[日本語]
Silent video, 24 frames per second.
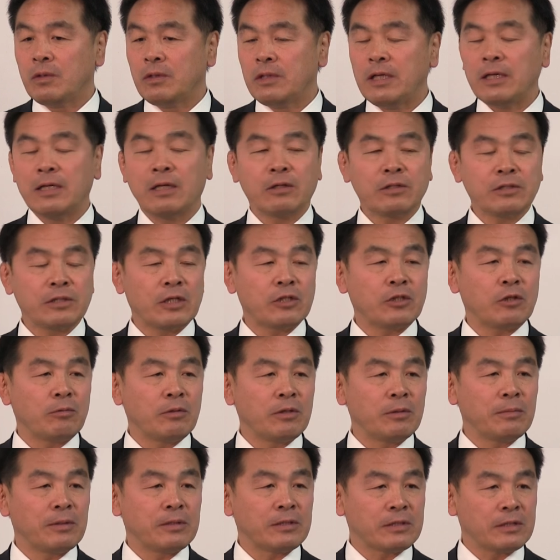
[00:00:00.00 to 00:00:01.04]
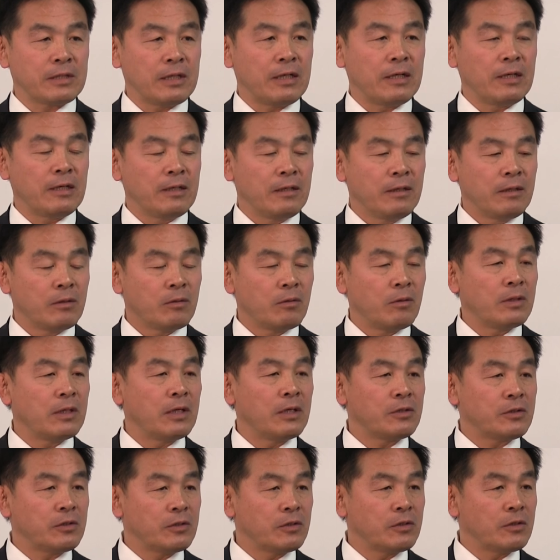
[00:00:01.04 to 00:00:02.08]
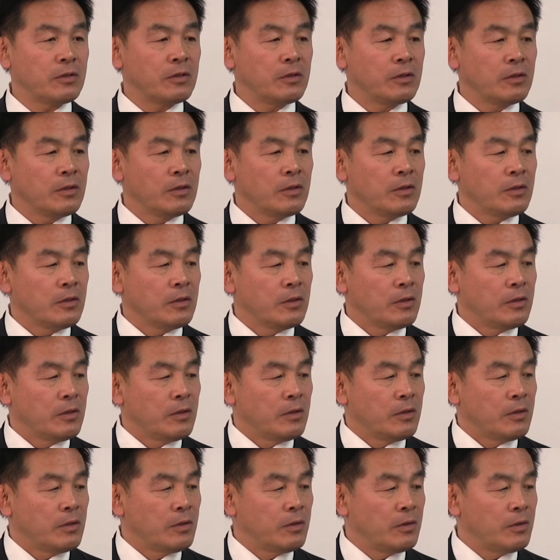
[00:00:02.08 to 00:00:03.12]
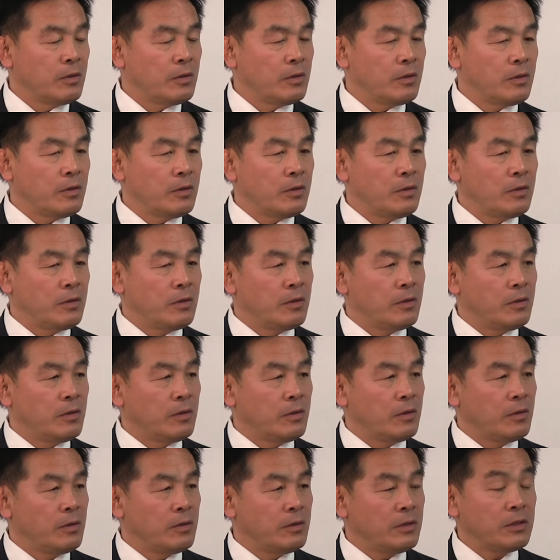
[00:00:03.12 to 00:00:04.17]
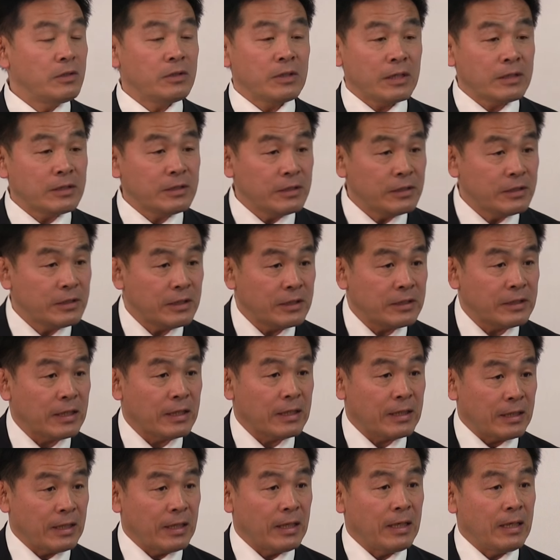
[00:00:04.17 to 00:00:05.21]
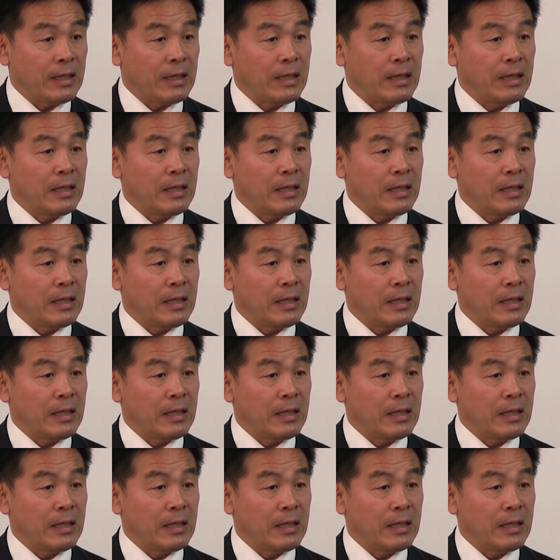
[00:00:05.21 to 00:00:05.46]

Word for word: 連絡したと思いますが、今月28日でしたっけ、